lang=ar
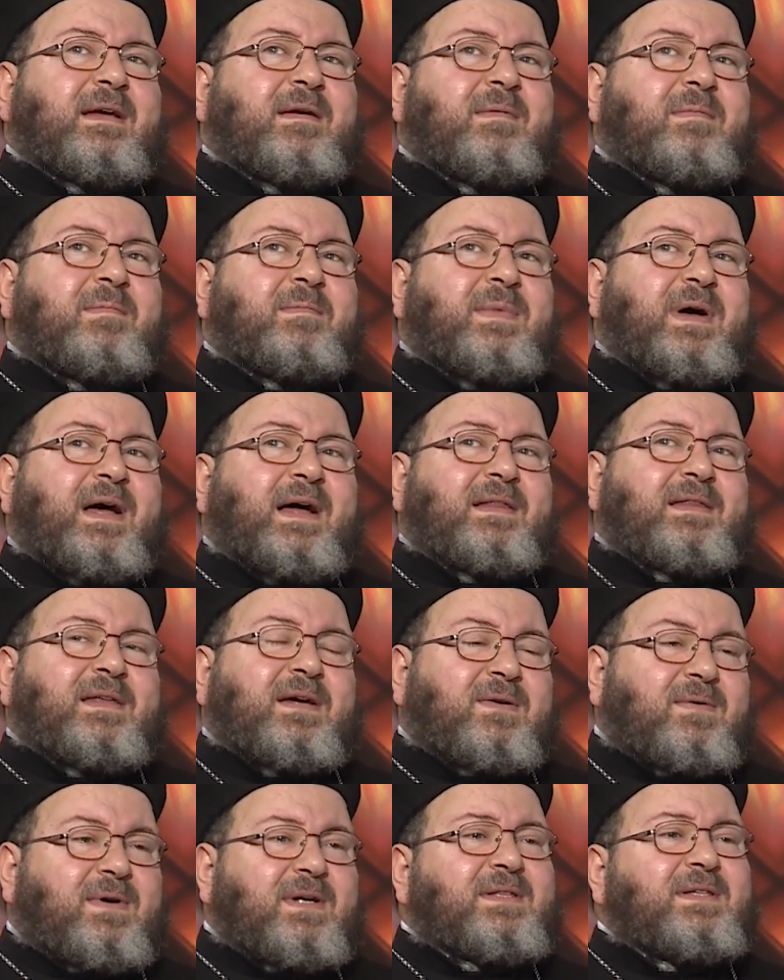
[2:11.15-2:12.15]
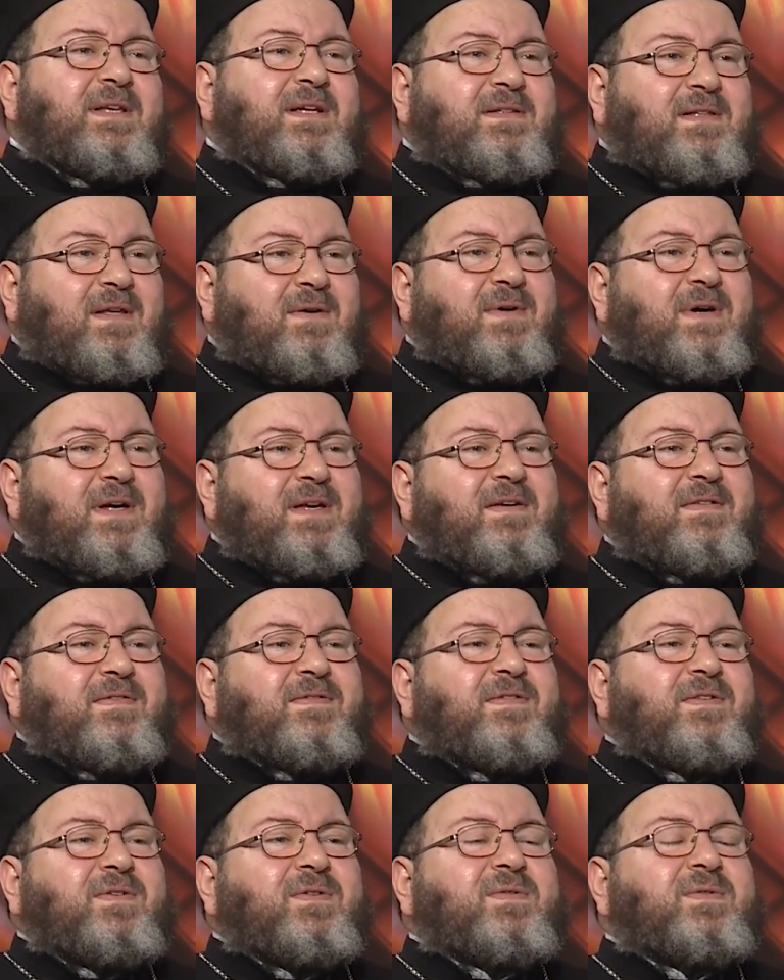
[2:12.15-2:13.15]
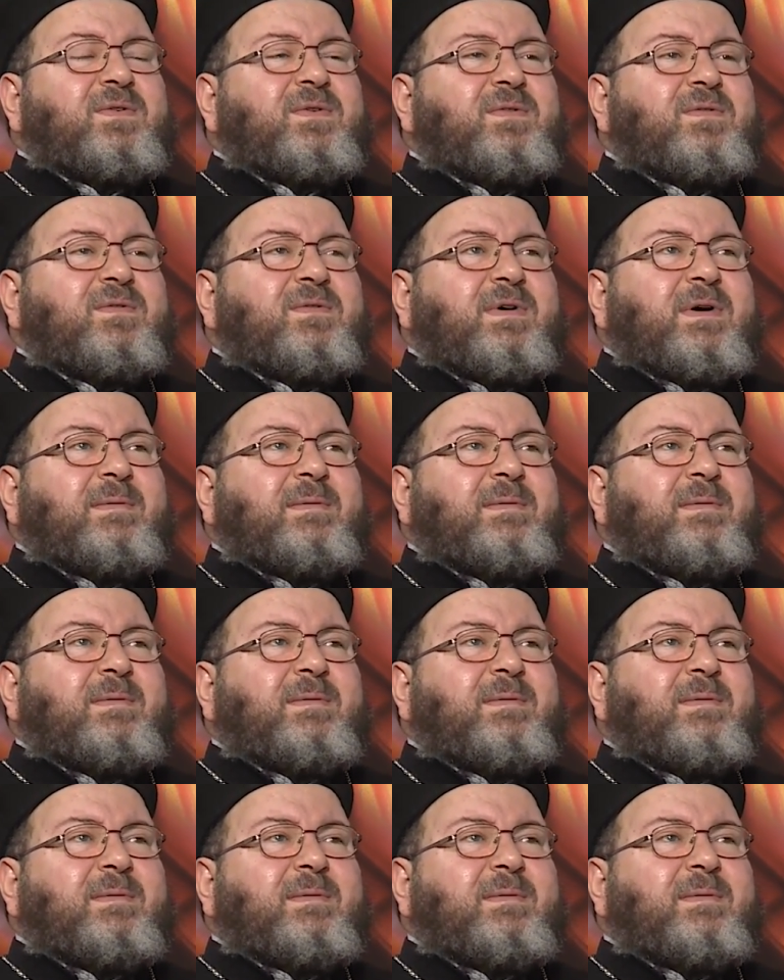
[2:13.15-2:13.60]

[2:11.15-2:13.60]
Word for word: بعض اخواتنا الطوايف يقولوا